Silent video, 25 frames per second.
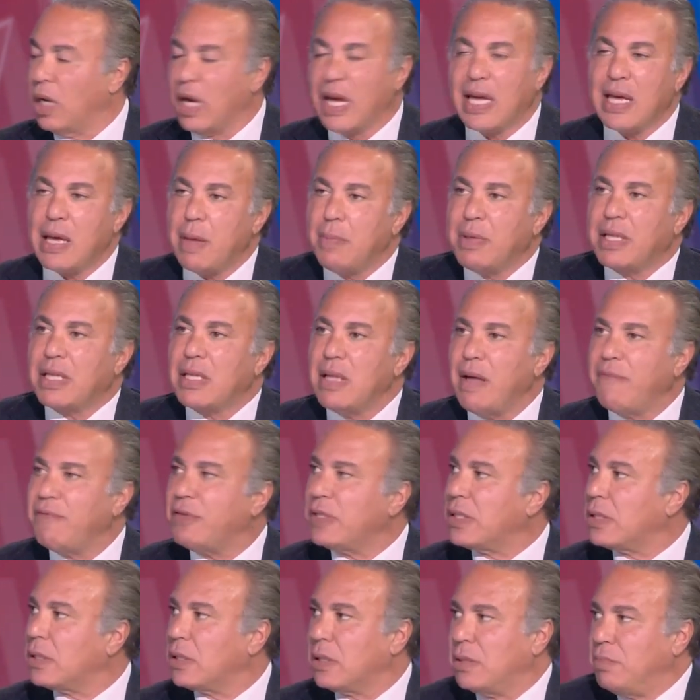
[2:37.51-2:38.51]
هي
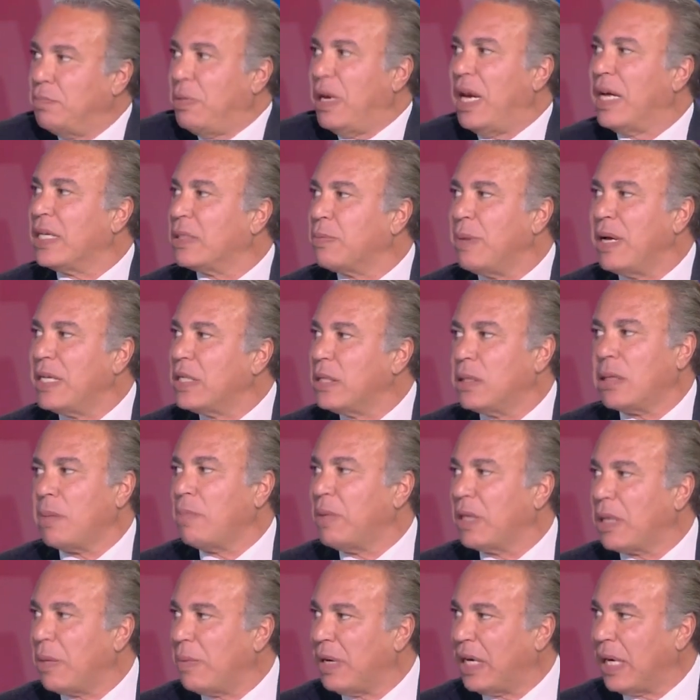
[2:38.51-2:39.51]
بتنافس بالاسماء دي طب ما
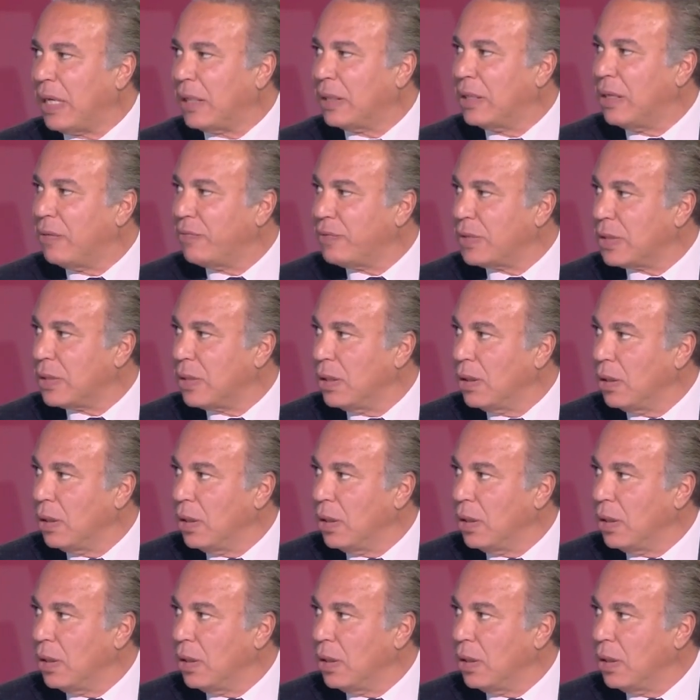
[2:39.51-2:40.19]
طبعا هتنافس